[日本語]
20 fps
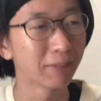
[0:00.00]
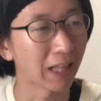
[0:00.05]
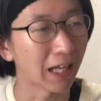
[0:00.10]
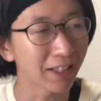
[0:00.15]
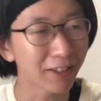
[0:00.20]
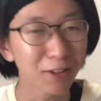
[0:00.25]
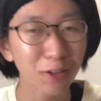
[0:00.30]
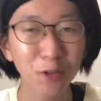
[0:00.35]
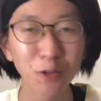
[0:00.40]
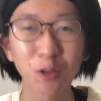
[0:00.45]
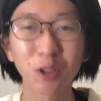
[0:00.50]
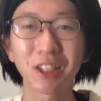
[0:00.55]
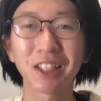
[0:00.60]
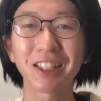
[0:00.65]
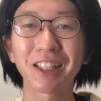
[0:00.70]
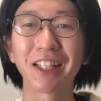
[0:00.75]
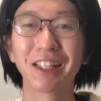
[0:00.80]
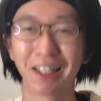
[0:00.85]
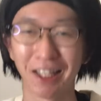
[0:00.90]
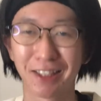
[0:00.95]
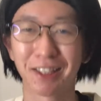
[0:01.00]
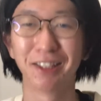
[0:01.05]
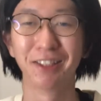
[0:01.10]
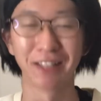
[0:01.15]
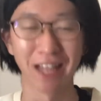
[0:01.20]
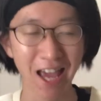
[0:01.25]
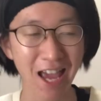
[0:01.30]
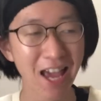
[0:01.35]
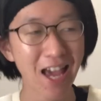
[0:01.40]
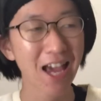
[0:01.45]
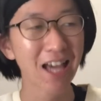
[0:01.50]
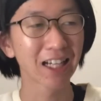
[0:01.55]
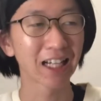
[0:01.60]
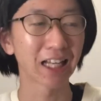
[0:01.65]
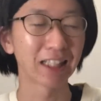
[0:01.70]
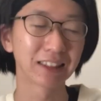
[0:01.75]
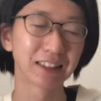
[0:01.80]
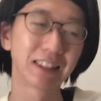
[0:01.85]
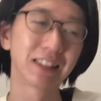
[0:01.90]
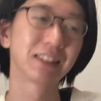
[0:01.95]
何の動画だったんだっていうね
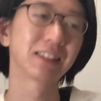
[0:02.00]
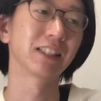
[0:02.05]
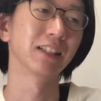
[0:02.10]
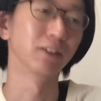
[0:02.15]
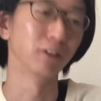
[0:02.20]
感じですけ